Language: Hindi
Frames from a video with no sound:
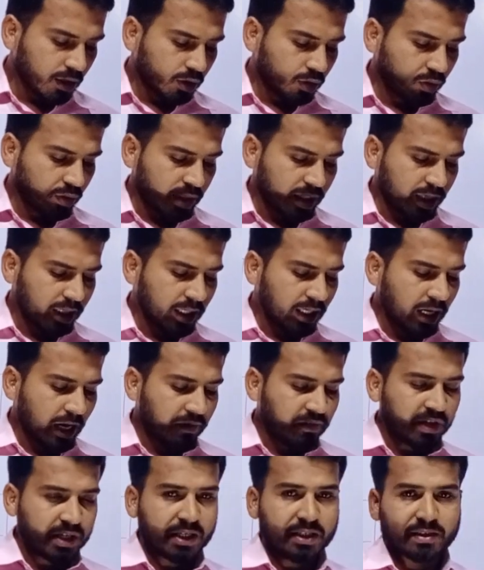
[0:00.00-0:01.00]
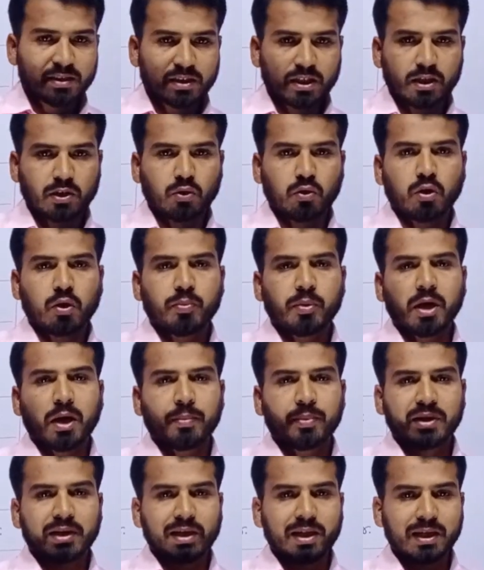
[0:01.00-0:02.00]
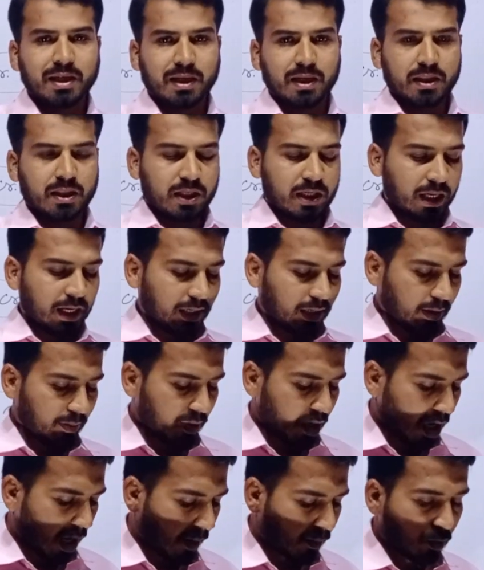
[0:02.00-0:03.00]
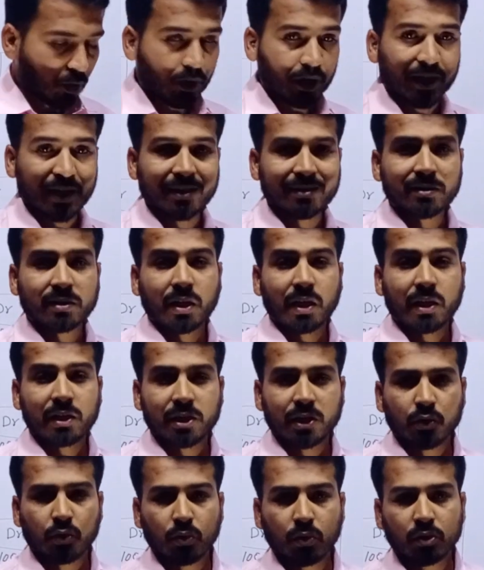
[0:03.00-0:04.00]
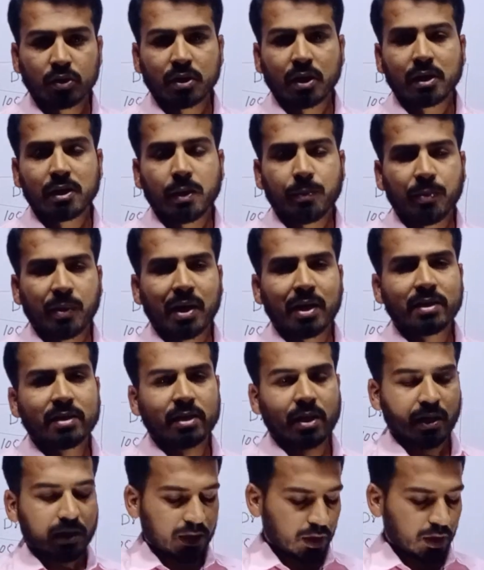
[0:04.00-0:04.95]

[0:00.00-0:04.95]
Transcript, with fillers: तो रिटर्न एविडेंस के तौर पे आपने लिख के दिया है कि मैं आपको एक साल या दो साल या पाँच साल